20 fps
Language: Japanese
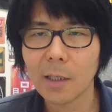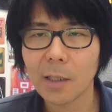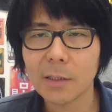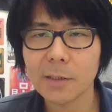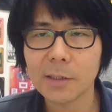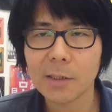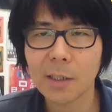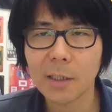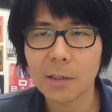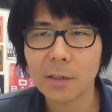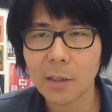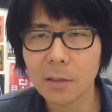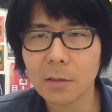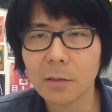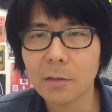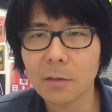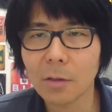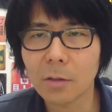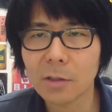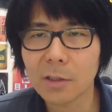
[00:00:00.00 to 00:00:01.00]
塊人やな
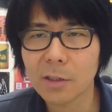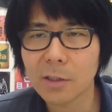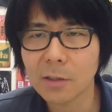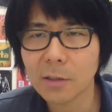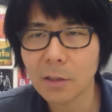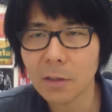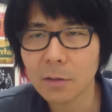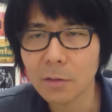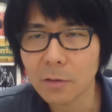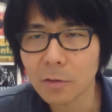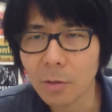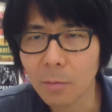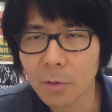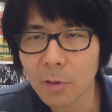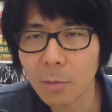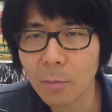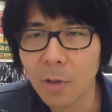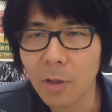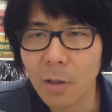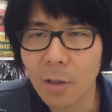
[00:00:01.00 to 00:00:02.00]
う、独身なうと
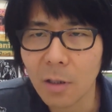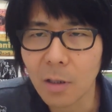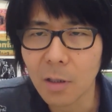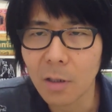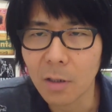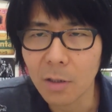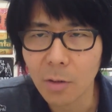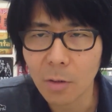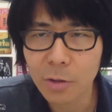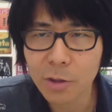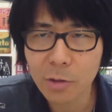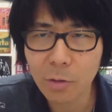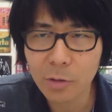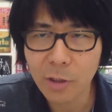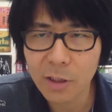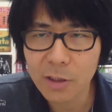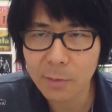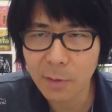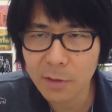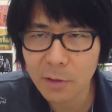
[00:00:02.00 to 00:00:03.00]
もどもよろしくお
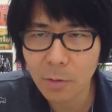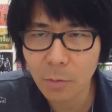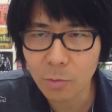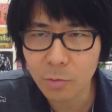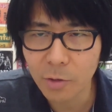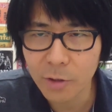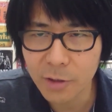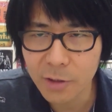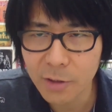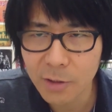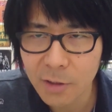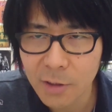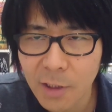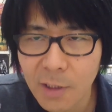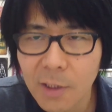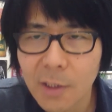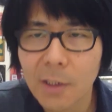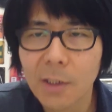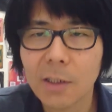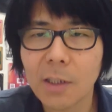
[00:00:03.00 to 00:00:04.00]
願いしますということです。
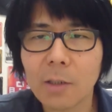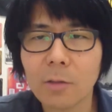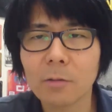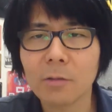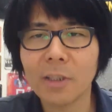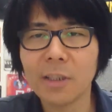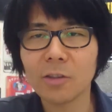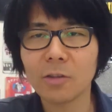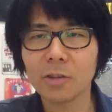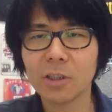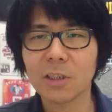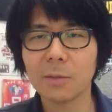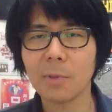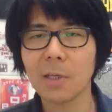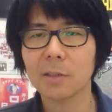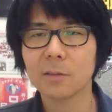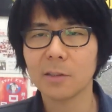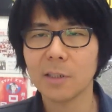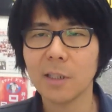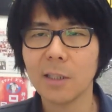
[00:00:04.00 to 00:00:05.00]
なので、ちょっとし
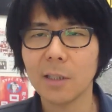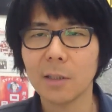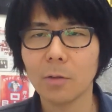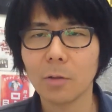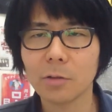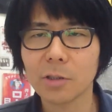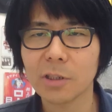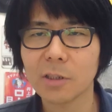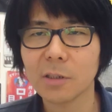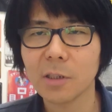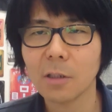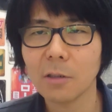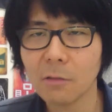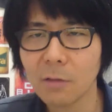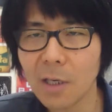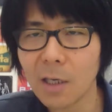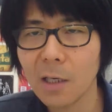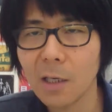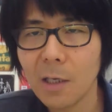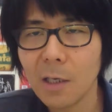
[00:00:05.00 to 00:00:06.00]
ばらくね、独身なう
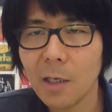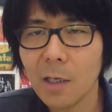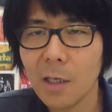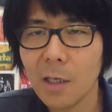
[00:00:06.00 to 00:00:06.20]
は、